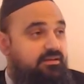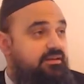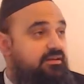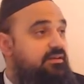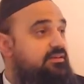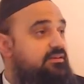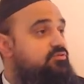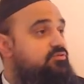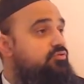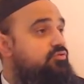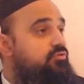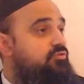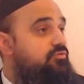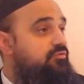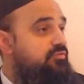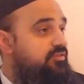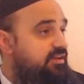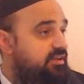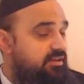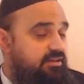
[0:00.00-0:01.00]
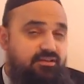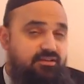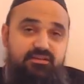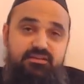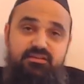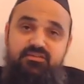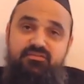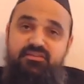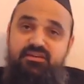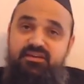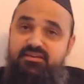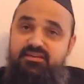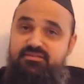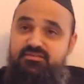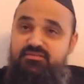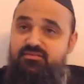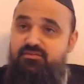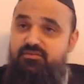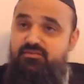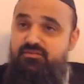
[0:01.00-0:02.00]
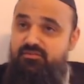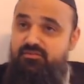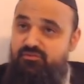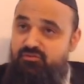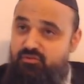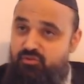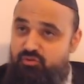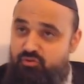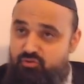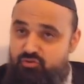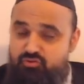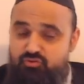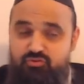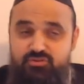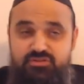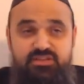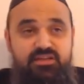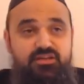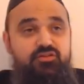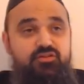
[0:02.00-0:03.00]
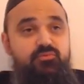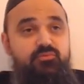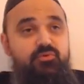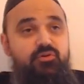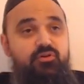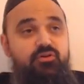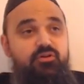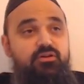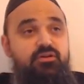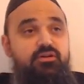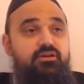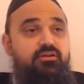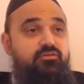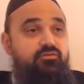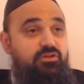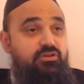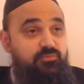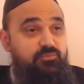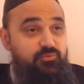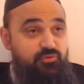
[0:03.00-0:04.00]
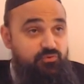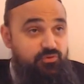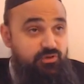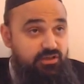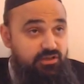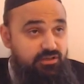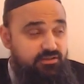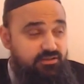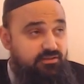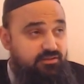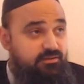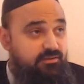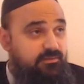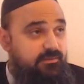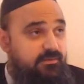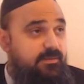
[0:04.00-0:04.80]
Et sur le verre, il verse de l'eau chaude directement de la bouilloire.